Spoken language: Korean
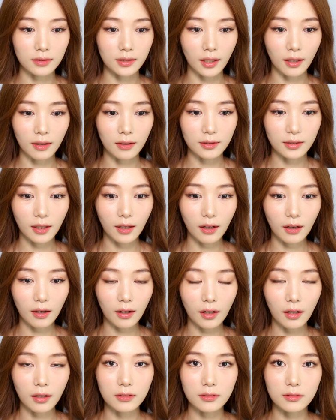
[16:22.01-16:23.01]
제가
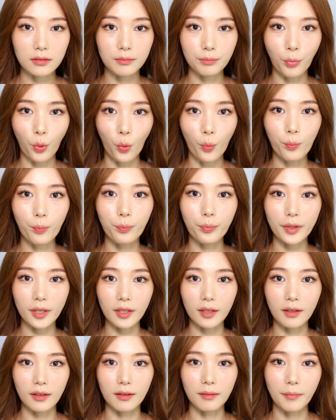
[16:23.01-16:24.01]
생각하는
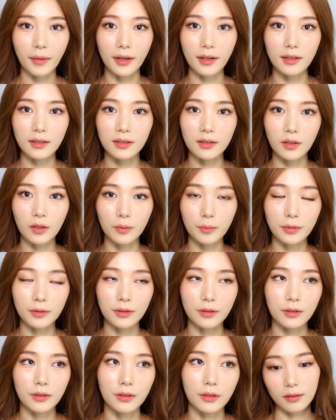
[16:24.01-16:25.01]
봄비
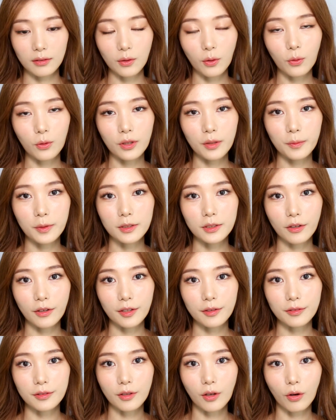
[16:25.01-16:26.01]
메이크업을 떠올리면서
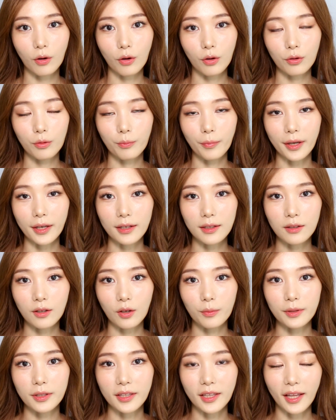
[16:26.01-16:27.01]
했던
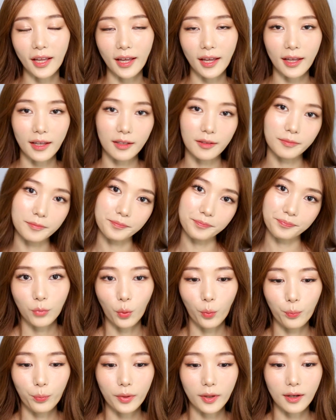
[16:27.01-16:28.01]
메이크업인데
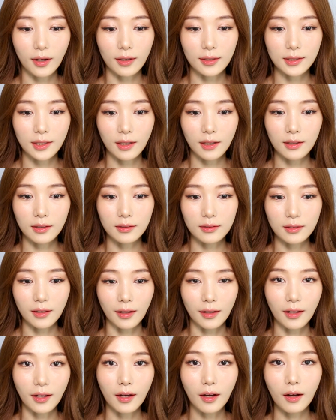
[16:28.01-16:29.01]
봄비가
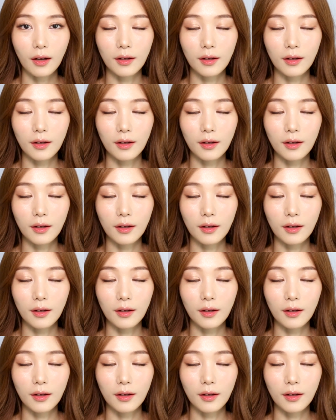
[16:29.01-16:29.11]
생각나나?